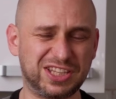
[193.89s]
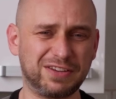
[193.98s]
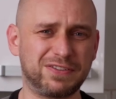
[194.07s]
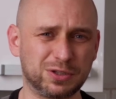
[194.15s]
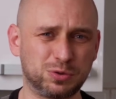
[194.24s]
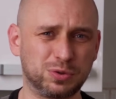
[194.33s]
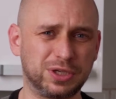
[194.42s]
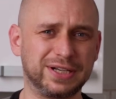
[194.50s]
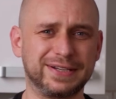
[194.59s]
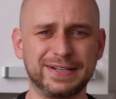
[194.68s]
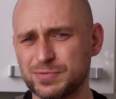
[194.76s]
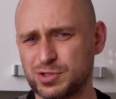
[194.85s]
te
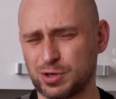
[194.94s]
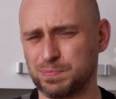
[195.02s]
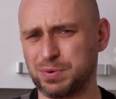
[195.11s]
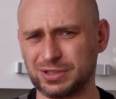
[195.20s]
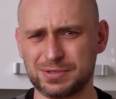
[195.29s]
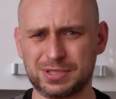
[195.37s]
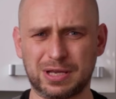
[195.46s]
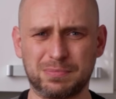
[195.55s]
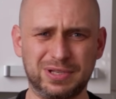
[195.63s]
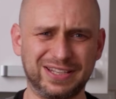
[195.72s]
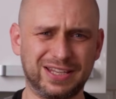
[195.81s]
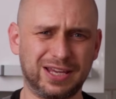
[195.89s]
fartuchy. Są pod tym samym
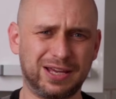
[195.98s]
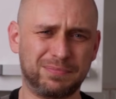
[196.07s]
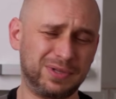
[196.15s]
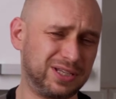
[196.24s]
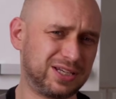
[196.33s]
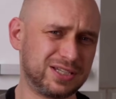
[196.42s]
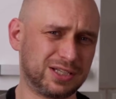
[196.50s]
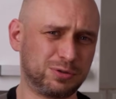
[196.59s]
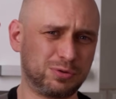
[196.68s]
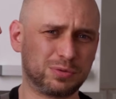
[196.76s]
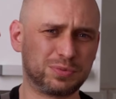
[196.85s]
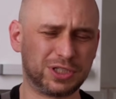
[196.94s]
linkiem. Linki
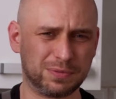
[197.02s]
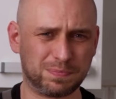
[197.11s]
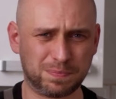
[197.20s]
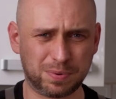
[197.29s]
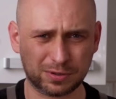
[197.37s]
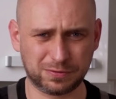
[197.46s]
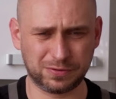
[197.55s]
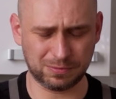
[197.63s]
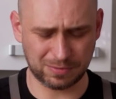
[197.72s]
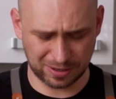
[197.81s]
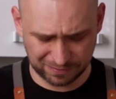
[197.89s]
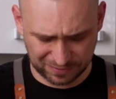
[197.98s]
znajdują się pod
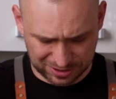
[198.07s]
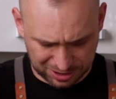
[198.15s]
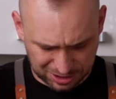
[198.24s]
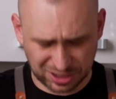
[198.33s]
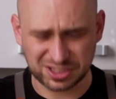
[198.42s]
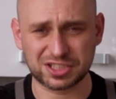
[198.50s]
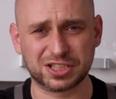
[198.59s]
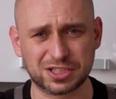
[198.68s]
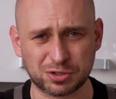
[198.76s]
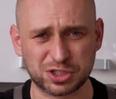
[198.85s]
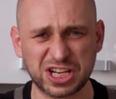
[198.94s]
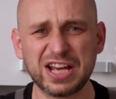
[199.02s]
filmem, więc jeżeli chcecie
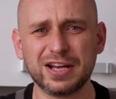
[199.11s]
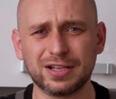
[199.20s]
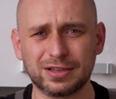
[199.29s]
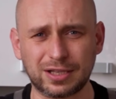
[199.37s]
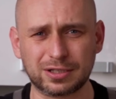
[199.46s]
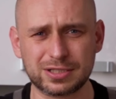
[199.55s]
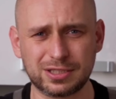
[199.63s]
coś tak